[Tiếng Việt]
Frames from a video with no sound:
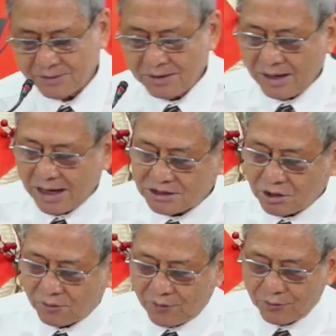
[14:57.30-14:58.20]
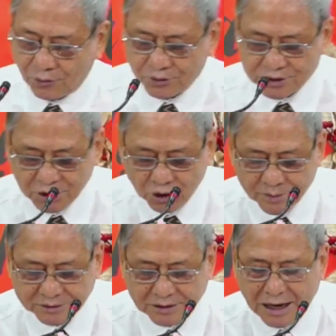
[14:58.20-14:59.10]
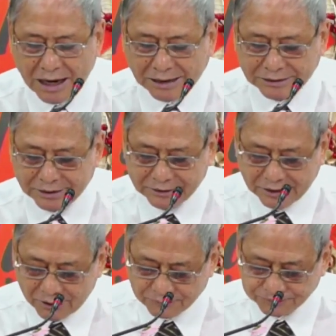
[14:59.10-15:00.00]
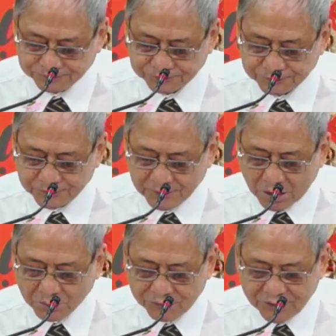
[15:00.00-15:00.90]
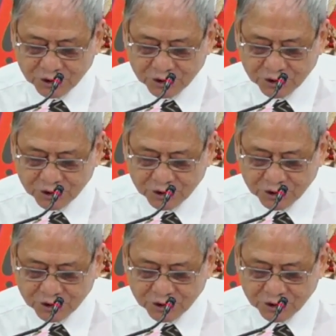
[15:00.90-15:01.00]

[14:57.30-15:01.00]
Hãy sứ đồ Phaolô trước lúc người ta hành hình ông, ông đã viết cho